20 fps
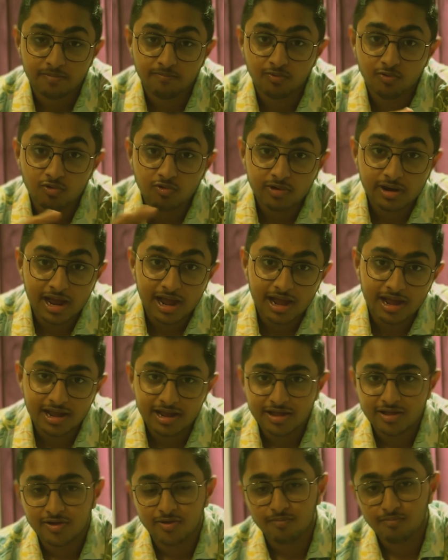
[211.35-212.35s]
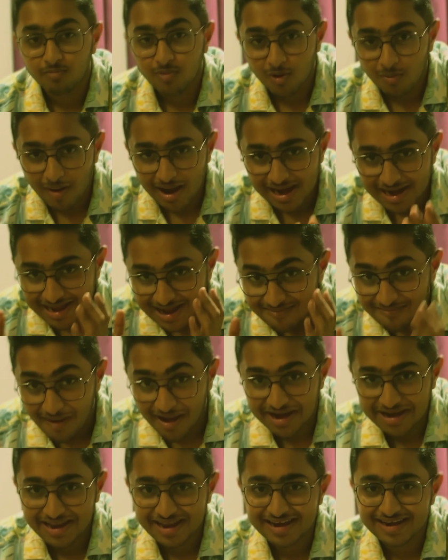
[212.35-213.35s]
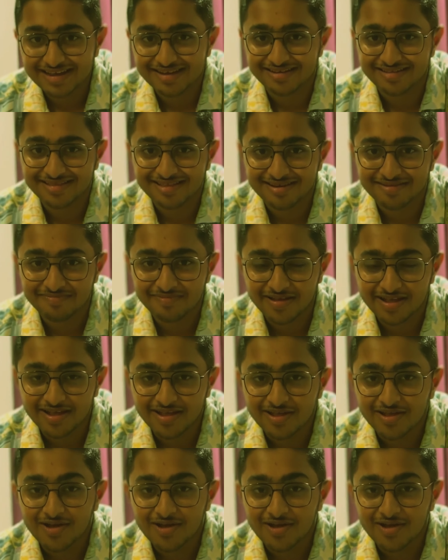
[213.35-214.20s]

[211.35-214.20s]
पूरा मोबाइल का मार्केट है अंदर पे